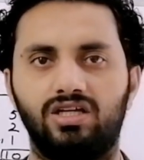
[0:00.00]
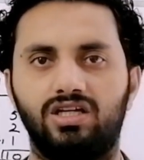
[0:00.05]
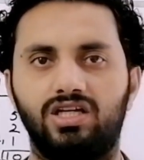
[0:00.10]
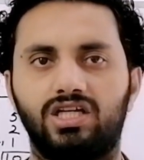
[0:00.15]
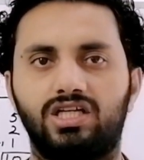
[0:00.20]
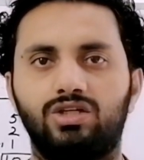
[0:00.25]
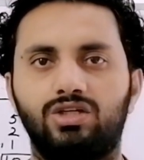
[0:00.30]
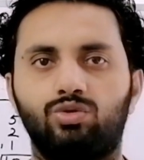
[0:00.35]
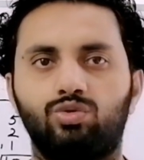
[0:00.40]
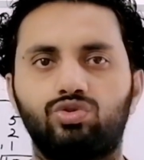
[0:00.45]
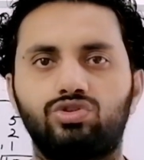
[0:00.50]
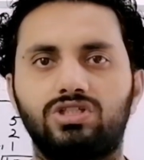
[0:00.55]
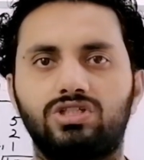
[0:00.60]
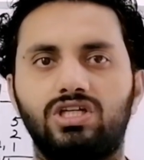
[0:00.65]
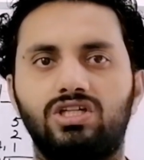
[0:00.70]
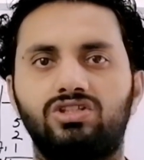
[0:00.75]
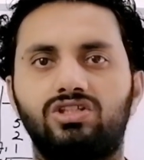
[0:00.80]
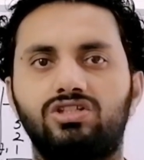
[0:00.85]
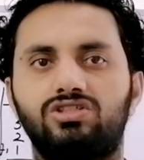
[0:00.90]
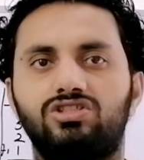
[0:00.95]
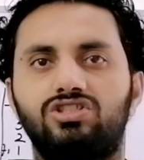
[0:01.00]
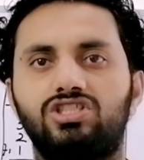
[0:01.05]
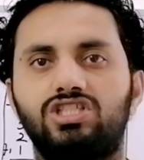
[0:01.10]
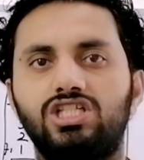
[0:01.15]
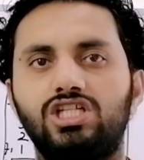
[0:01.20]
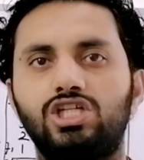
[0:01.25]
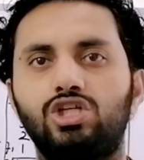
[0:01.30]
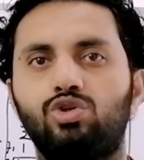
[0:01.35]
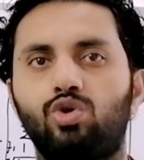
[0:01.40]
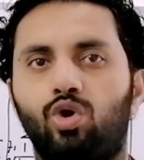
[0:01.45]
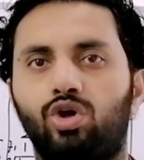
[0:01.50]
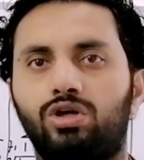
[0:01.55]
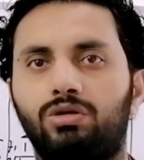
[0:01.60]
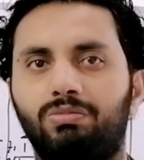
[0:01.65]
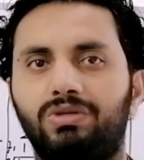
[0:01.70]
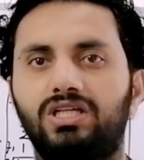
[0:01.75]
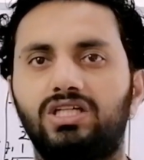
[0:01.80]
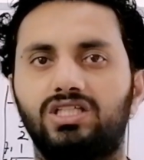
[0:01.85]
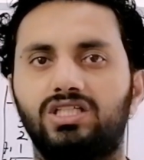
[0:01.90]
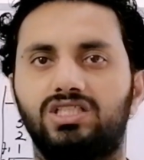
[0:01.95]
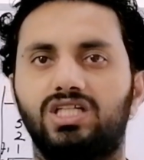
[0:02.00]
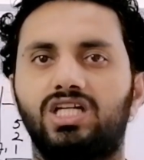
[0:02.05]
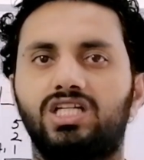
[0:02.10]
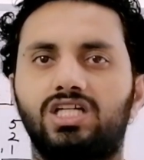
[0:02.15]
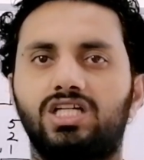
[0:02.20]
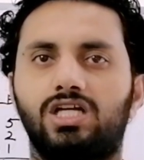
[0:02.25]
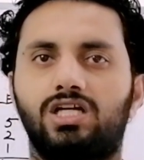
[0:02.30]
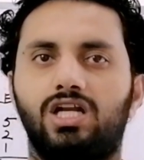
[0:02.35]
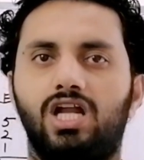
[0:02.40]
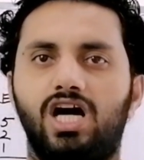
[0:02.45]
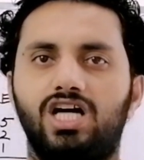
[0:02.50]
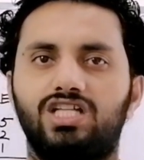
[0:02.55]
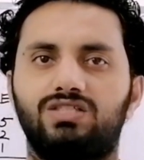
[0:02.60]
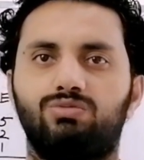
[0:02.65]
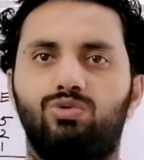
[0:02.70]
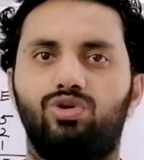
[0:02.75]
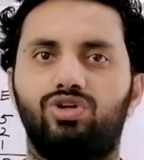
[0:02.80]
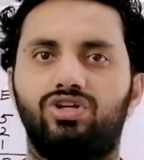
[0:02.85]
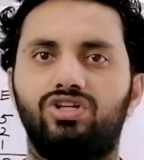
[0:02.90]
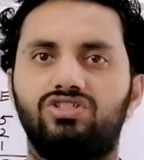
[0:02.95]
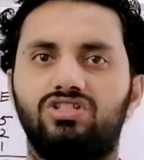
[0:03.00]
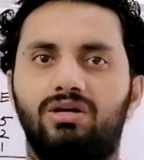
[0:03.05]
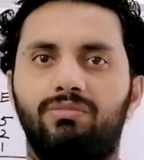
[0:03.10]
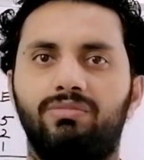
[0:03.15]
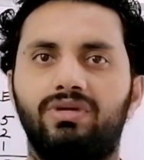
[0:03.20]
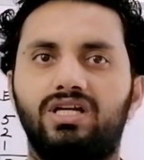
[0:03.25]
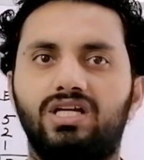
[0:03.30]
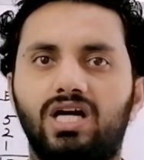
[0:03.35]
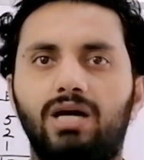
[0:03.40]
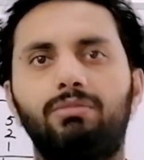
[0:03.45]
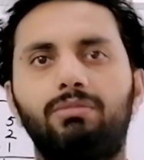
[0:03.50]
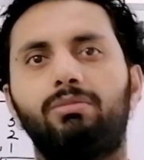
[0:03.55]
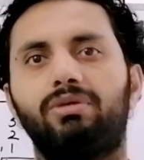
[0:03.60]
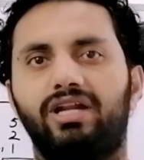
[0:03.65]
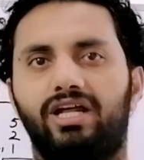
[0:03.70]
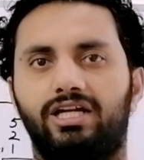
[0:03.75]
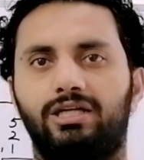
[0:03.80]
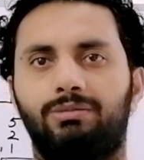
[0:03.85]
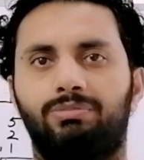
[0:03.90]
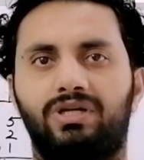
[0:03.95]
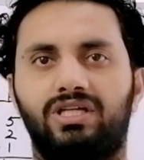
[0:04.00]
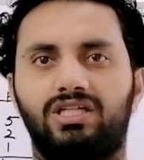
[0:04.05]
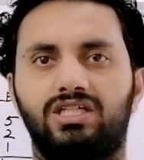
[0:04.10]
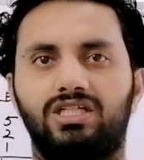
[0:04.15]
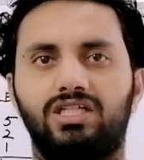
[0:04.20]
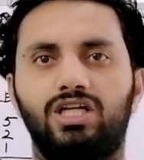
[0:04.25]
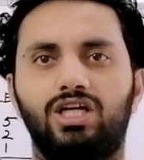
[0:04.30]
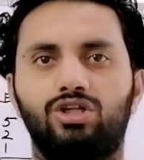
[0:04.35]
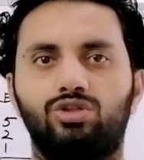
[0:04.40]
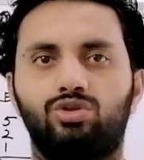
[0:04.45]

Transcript: लेकिन उसके अंदर सी डॉट बी यानी कि क्लास बाउंड्रीज हमें कब बनानी पड़ेंगी